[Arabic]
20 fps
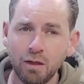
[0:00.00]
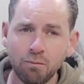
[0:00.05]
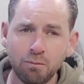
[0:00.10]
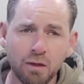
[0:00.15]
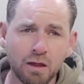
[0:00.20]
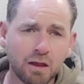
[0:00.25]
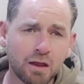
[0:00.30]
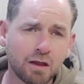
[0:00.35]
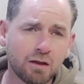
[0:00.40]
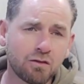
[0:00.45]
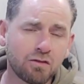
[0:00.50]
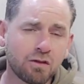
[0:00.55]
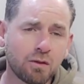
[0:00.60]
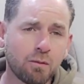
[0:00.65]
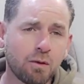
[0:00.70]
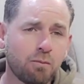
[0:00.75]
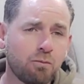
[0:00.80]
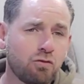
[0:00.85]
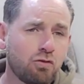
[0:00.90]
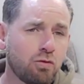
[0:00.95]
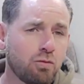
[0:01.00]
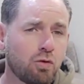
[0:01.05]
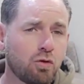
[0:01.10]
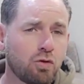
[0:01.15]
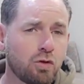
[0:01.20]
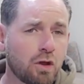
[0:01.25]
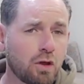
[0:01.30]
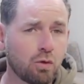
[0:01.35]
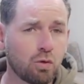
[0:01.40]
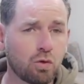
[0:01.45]
ما كان السبب
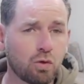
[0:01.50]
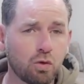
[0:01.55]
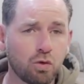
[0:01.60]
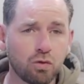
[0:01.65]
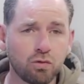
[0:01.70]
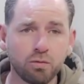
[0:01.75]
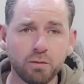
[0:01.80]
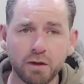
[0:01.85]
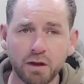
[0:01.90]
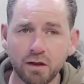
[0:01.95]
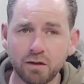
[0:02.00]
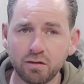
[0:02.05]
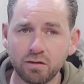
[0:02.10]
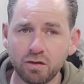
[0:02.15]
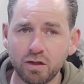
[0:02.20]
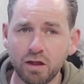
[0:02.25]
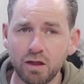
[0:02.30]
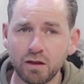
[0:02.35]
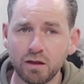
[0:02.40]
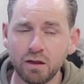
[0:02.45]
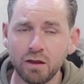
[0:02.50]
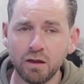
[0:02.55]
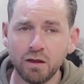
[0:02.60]
جبن أو خوف من حسان